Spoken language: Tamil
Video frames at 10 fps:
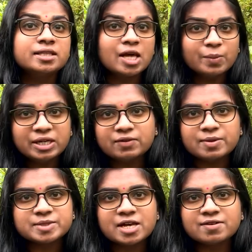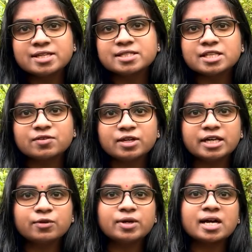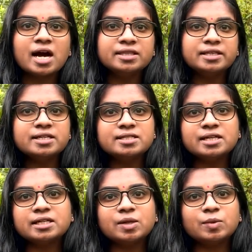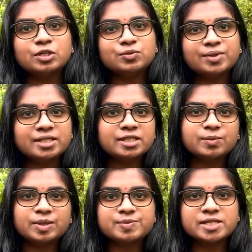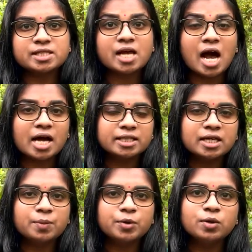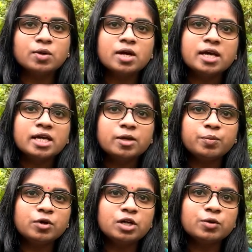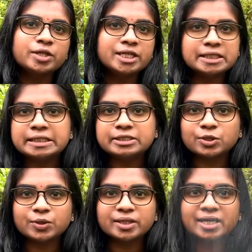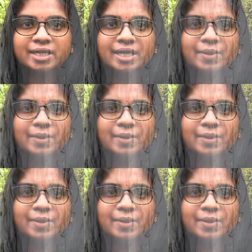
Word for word: தமிழ் வம்சாவளியை சேர்ந்தவங்க இவங்க கார்த்திகேசி என்கிற மருத்துவரை திருமணம் செய்து அதுக்கப்புறம் இப்போல ஒரு கிளினிக் தொடங்குறாங்க